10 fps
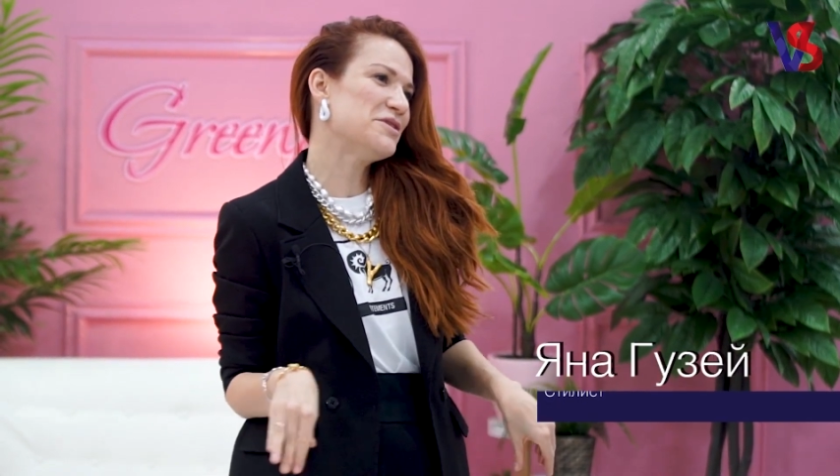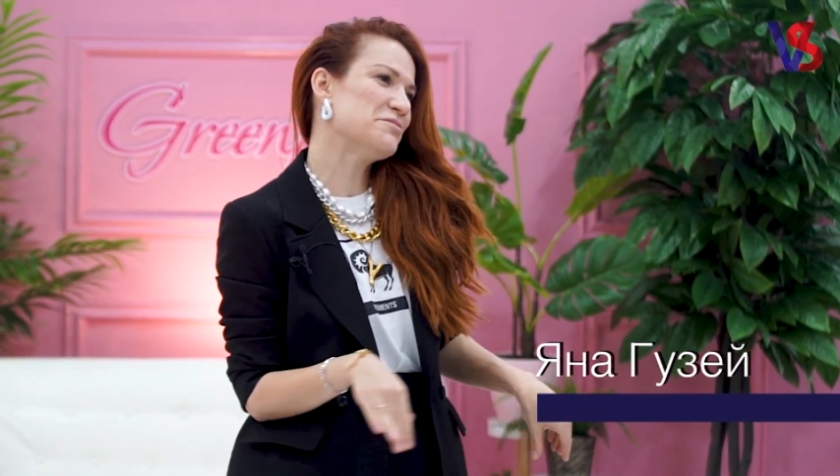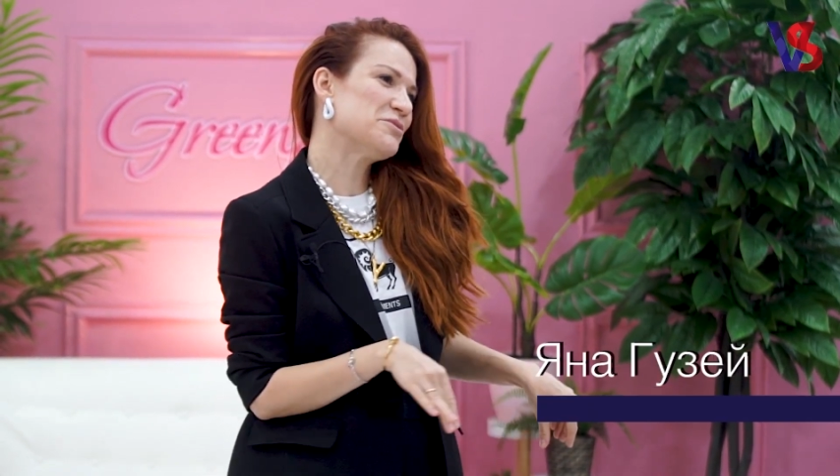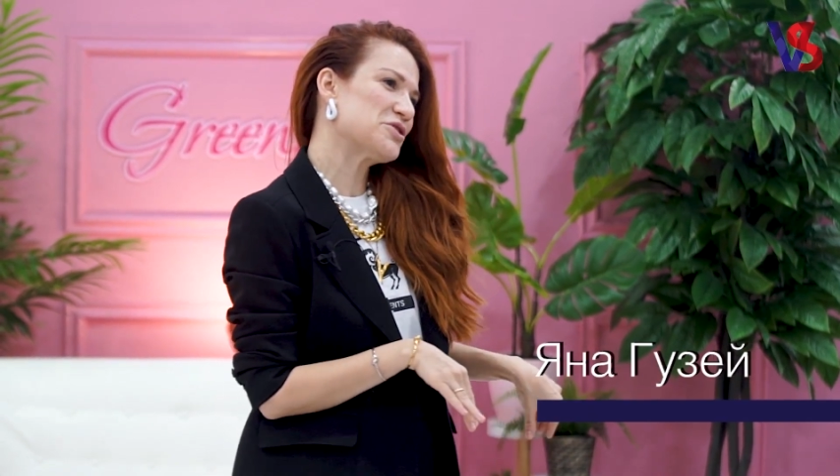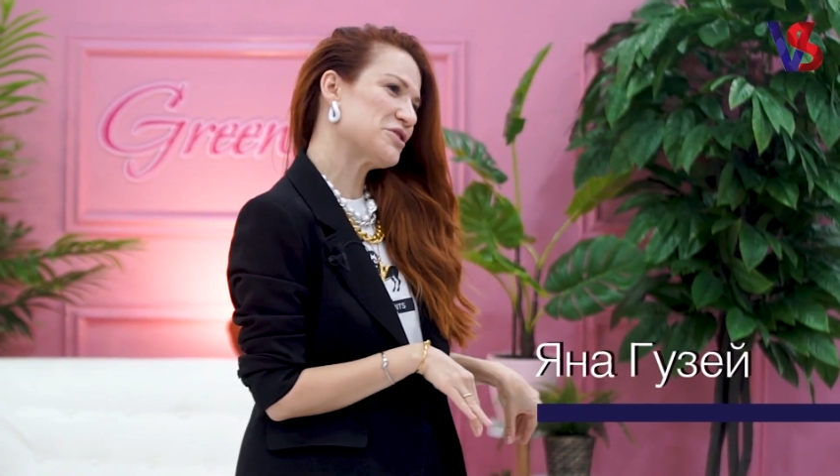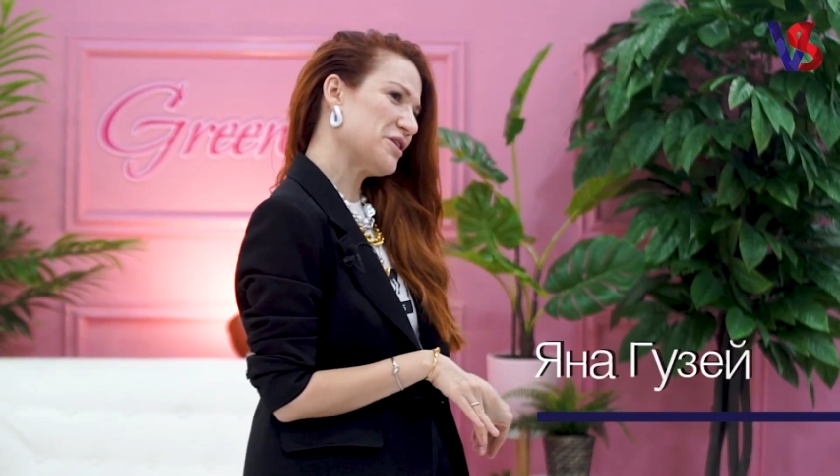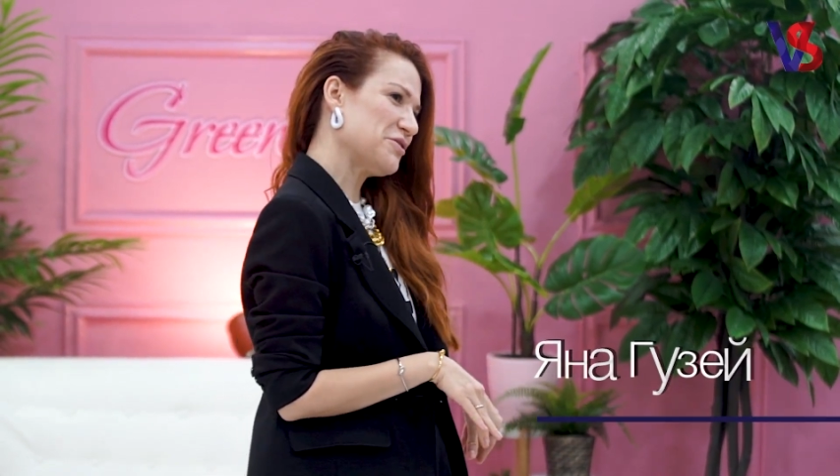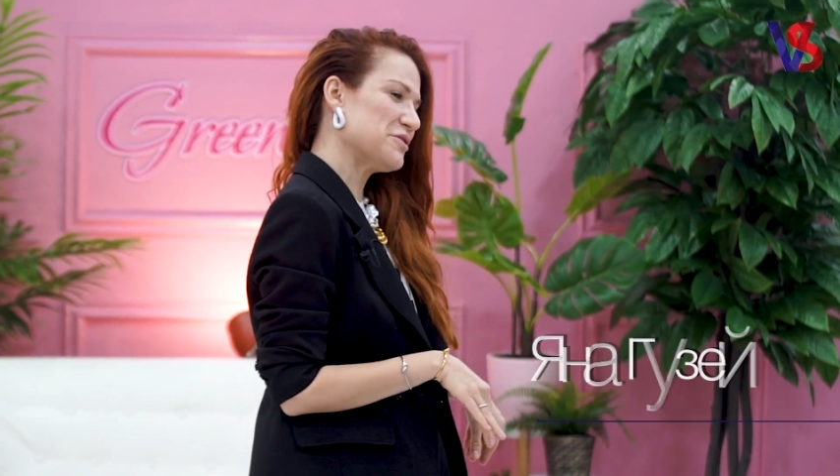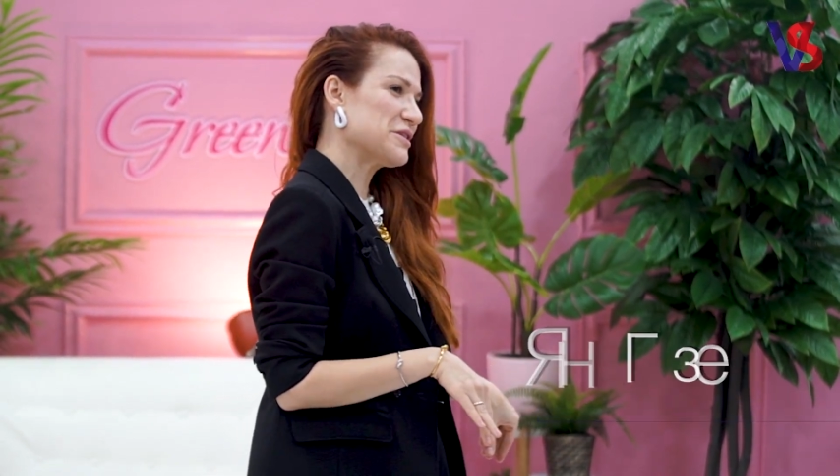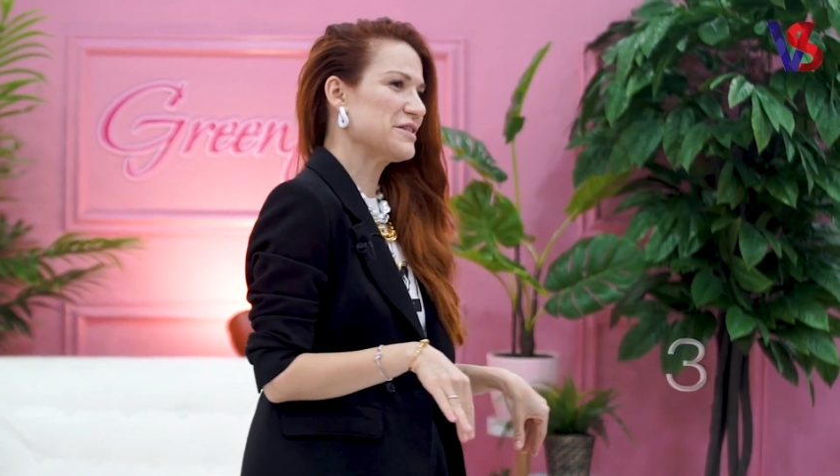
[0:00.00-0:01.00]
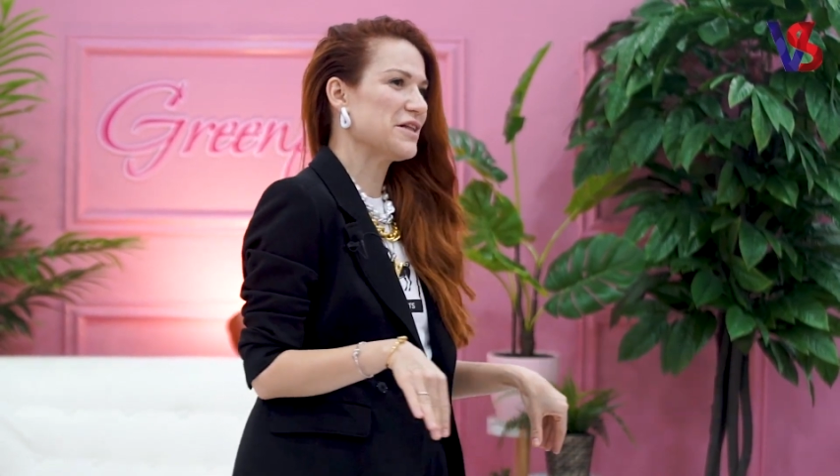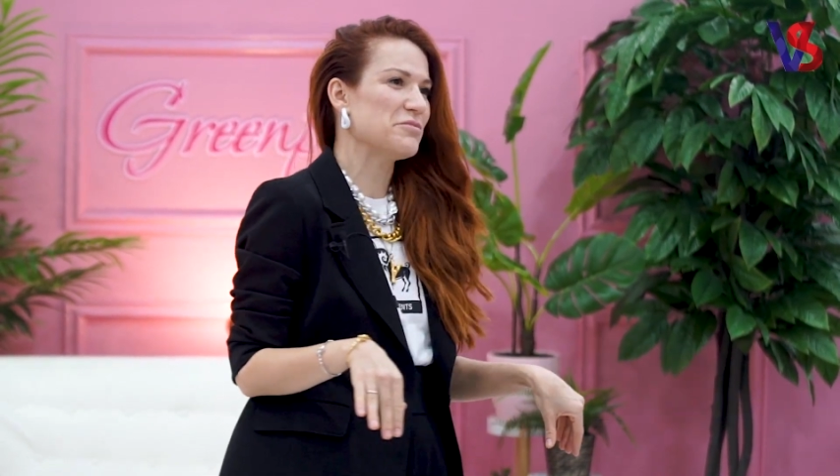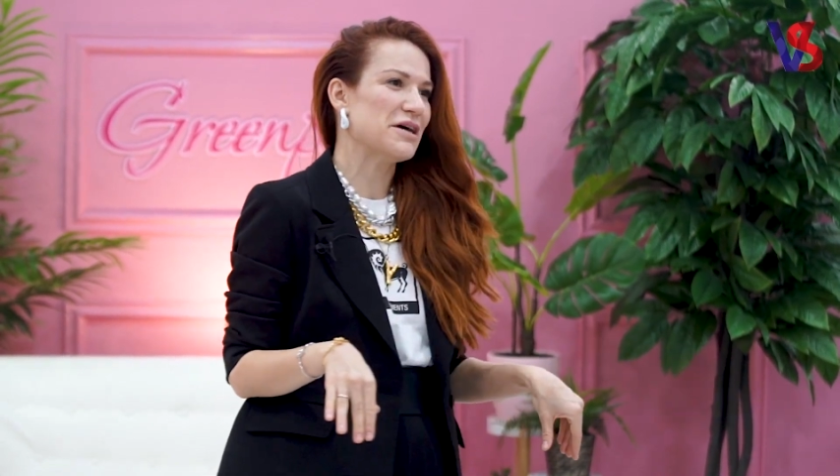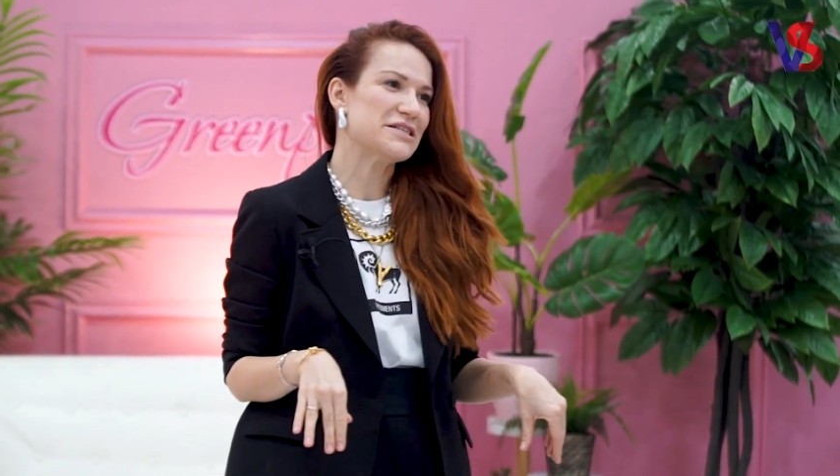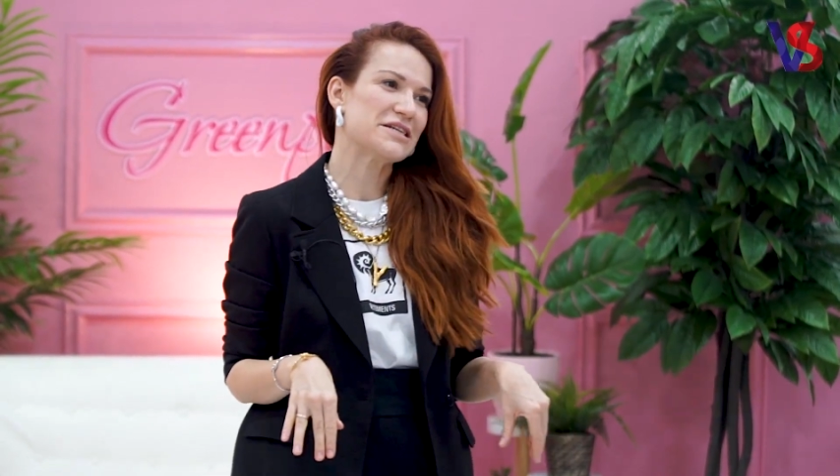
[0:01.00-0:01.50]
немножко такое
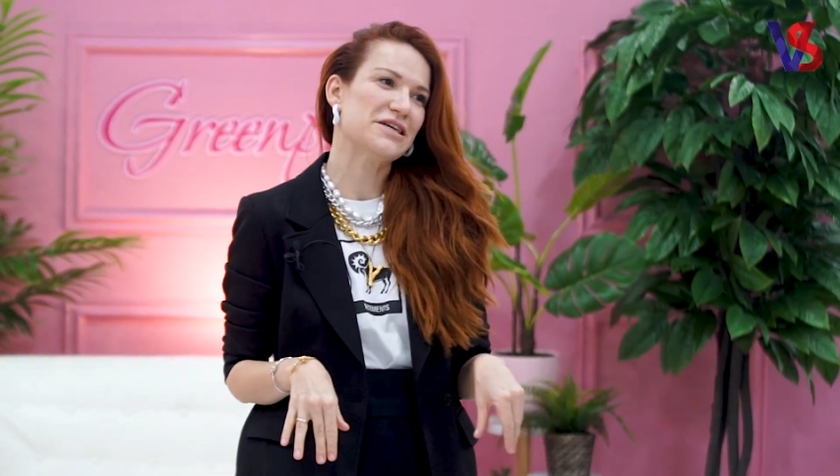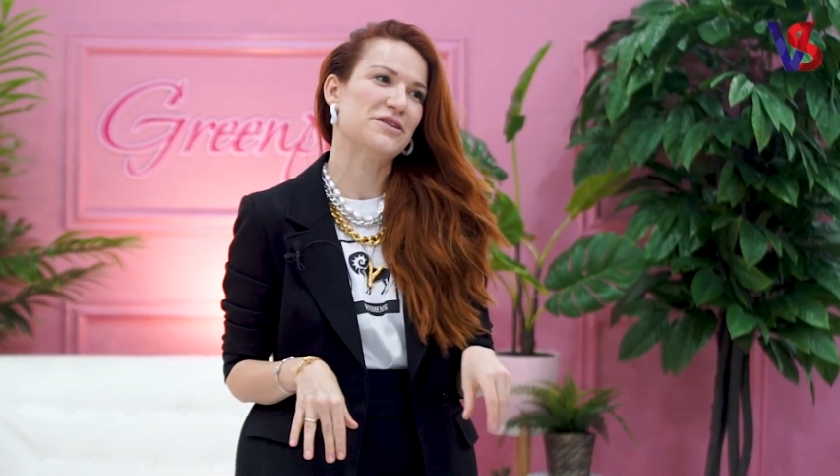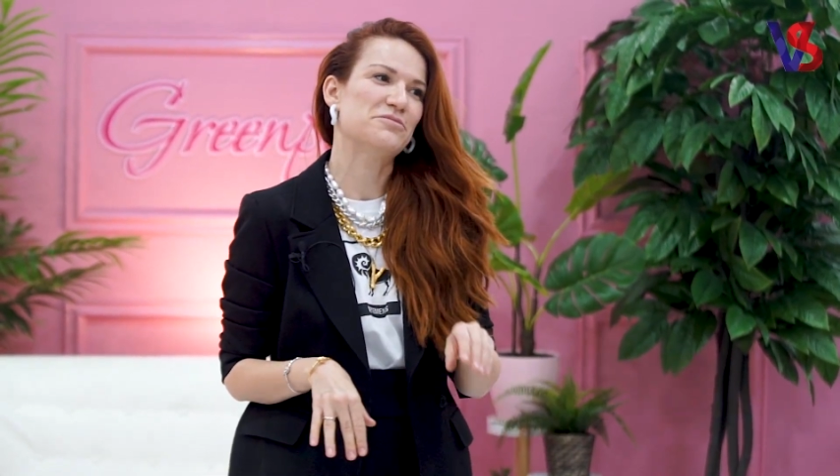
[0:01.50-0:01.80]
раздолбайское,